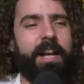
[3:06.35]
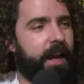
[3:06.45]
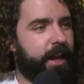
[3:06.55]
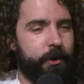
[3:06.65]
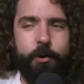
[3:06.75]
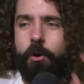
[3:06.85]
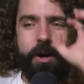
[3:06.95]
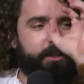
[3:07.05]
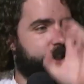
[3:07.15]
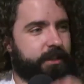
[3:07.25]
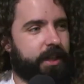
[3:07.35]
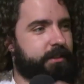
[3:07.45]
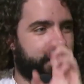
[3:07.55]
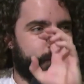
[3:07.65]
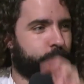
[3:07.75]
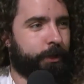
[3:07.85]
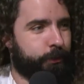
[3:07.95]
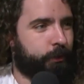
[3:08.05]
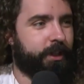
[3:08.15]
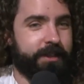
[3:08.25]
el enojo, la tristeza, la
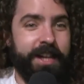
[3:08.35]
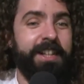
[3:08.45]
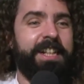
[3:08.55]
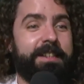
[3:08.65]
frustración, lo que sea,